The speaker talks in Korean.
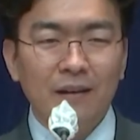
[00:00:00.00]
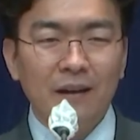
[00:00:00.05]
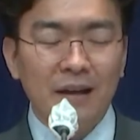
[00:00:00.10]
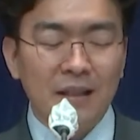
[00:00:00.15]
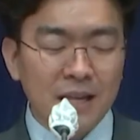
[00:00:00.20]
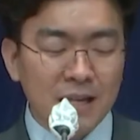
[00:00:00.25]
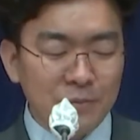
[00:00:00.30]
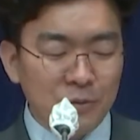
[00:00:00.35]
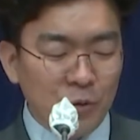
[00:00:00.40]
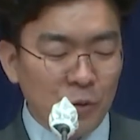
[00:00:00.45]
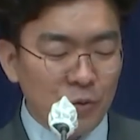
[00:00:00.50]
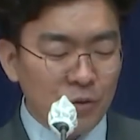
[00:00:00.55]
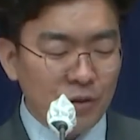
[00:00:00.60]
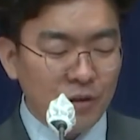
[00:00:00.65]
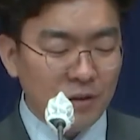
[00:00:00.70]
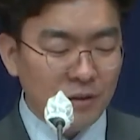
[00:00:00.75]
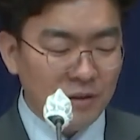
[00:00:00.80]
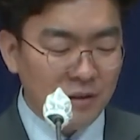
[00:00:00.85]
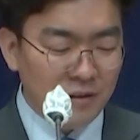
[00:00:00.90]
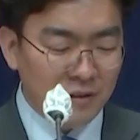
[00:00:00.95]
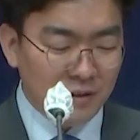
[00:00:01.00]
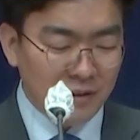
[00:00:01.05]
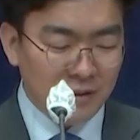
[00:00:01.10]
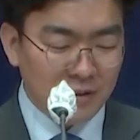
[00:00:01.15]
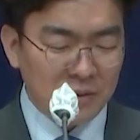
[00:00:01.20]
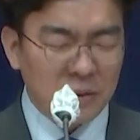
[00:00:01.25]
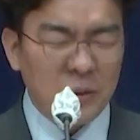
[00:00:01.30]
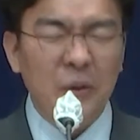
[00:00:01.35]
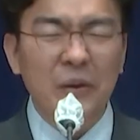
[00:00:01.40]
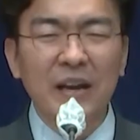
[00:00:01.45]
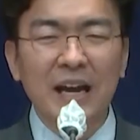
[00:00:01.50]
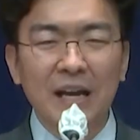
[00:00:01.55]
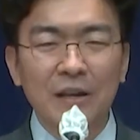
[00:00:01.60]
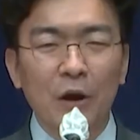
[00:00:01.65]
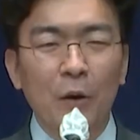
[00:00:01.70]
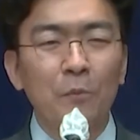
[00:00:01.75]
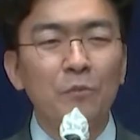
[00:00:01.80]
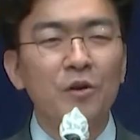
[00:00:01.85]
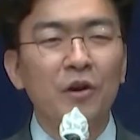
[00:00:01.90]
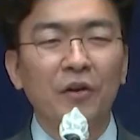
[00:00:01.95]
하나님은 오늘 너희가
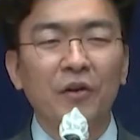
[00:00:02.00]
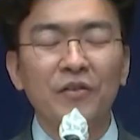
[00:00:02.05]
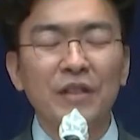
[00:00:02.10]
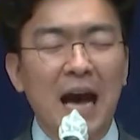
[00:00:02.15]
염려할 것